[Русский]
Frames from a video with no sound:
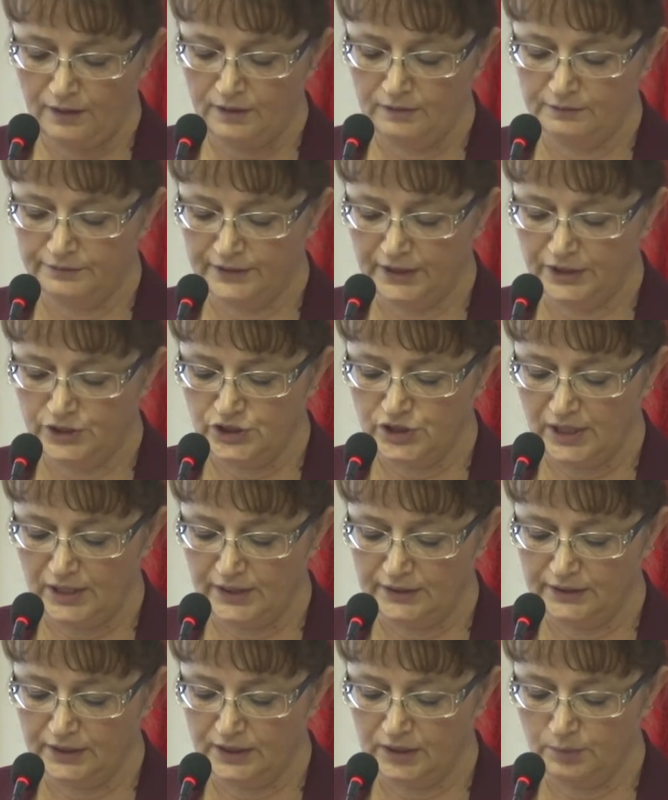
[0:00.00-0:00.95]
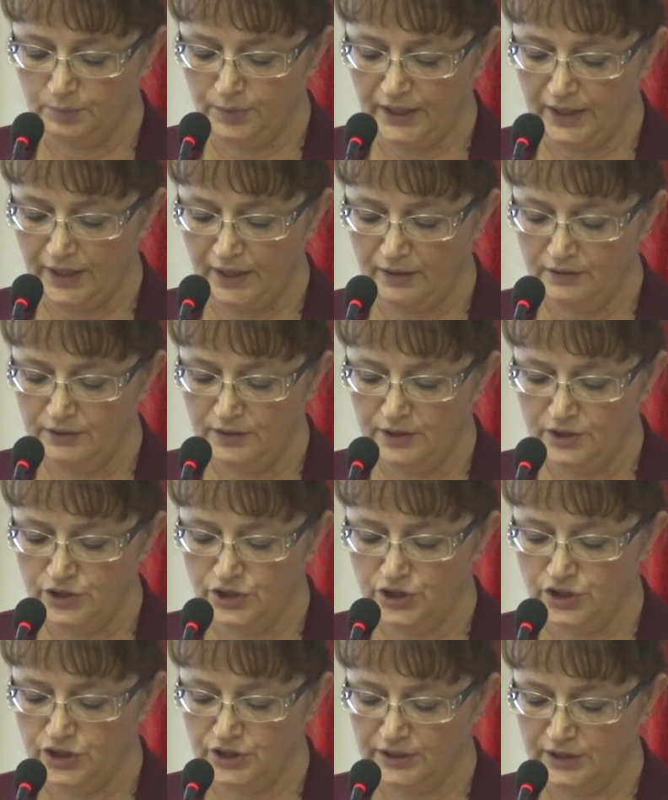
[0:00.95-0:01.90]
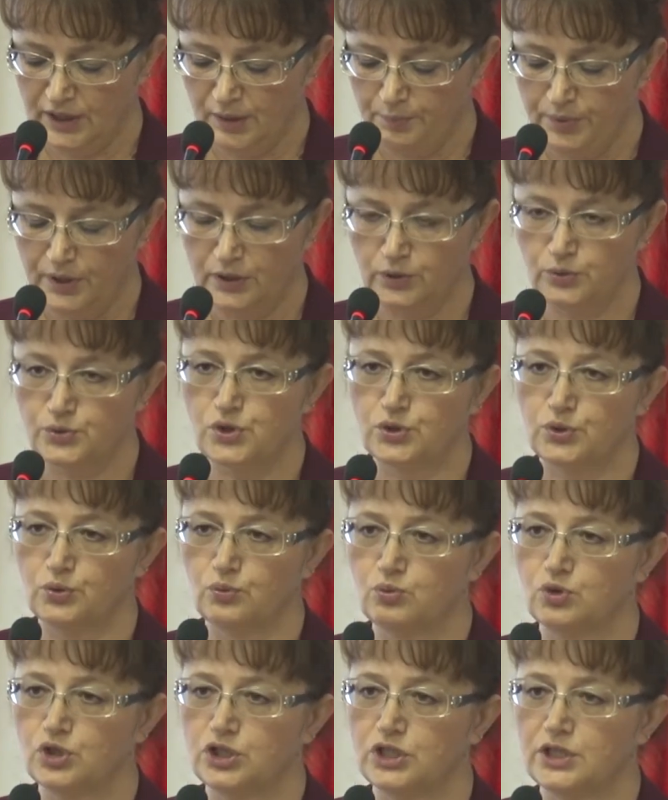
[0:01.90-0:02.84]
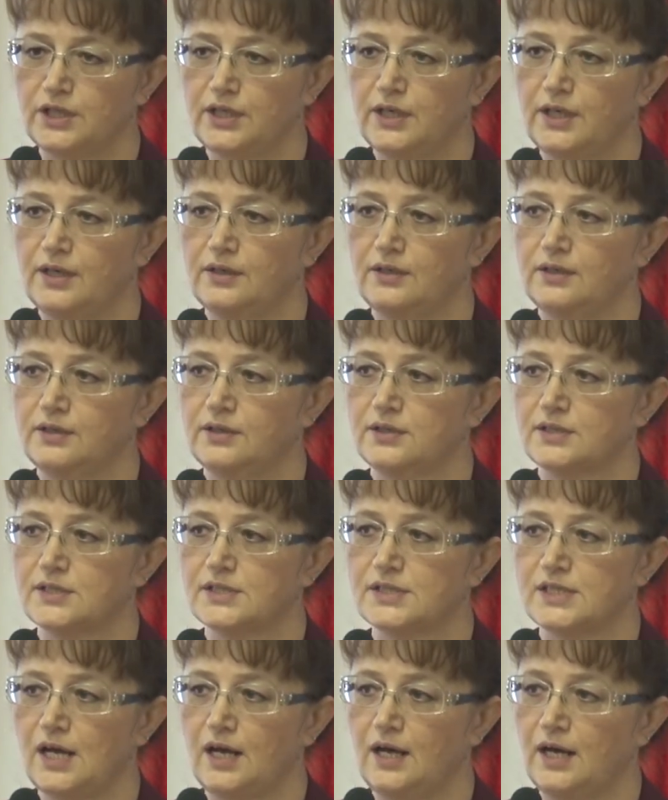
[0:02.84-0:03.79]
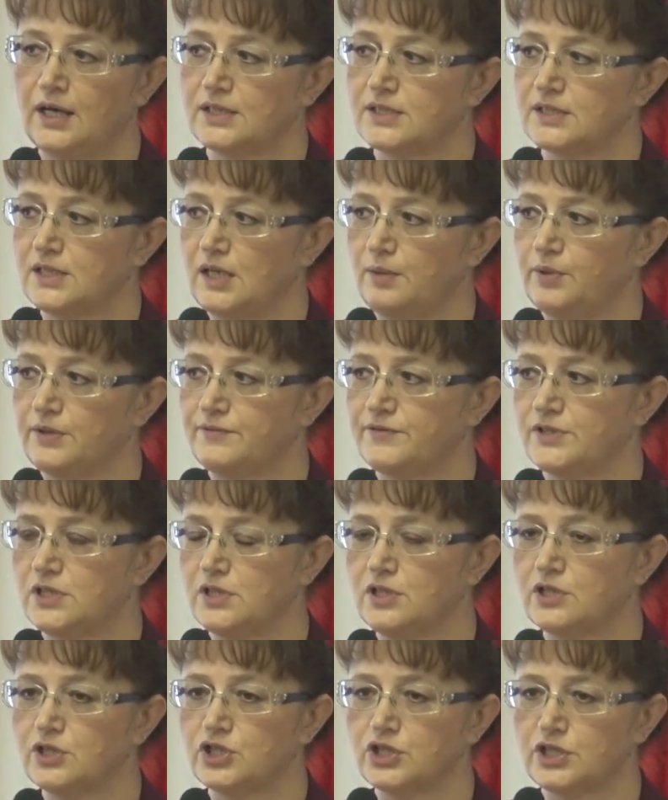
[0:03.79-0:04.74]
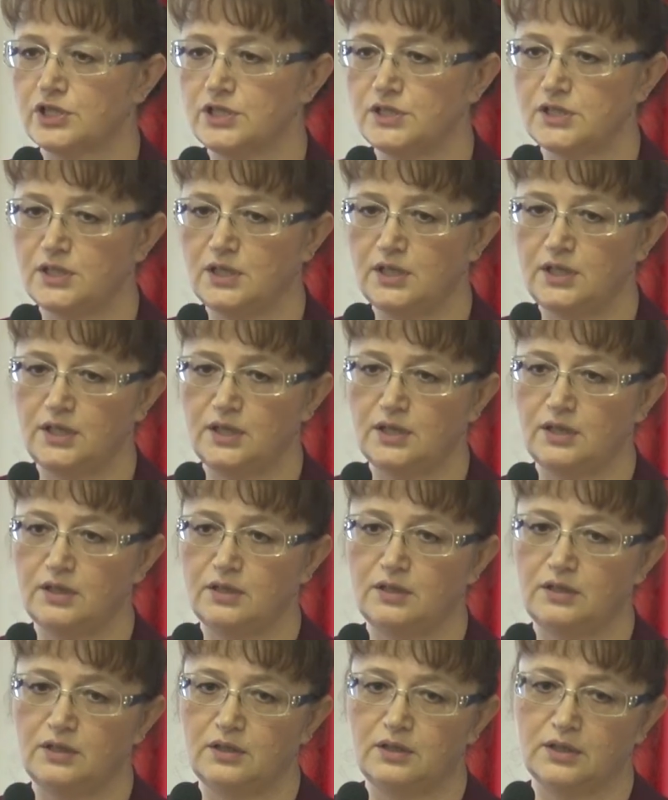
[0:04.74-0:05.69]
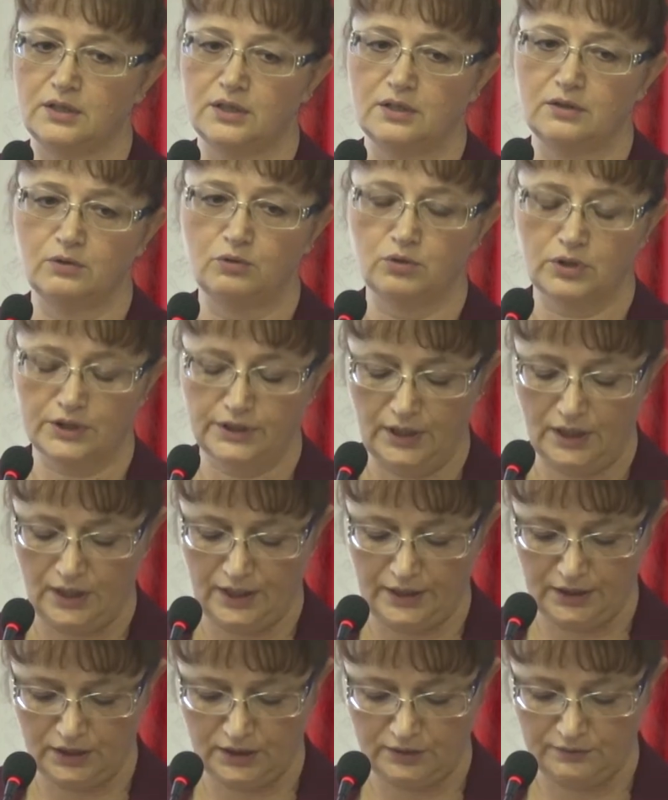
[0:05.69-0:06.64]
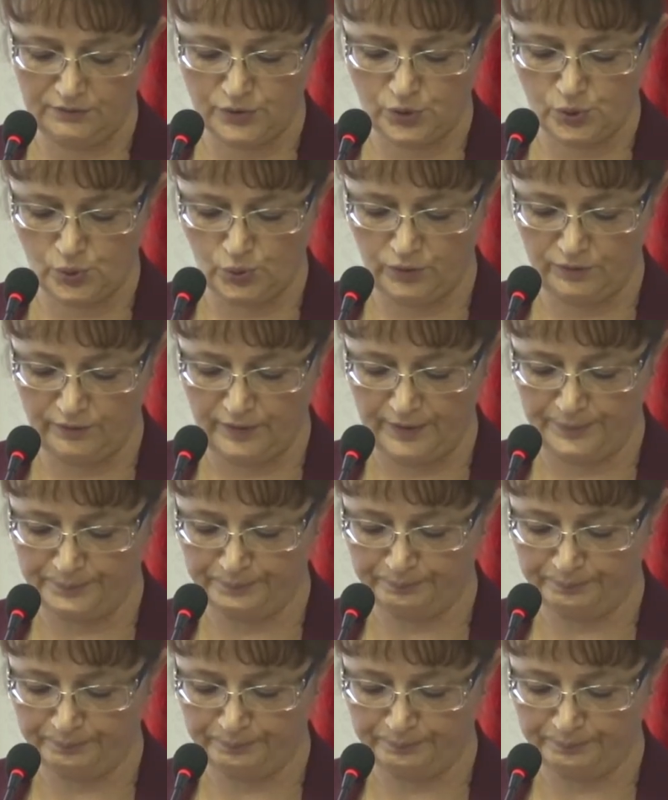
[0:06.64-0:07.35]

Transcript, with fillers: в начале ноября счета получат уже э, за октябрь все жители э, города Орехово-Зуево.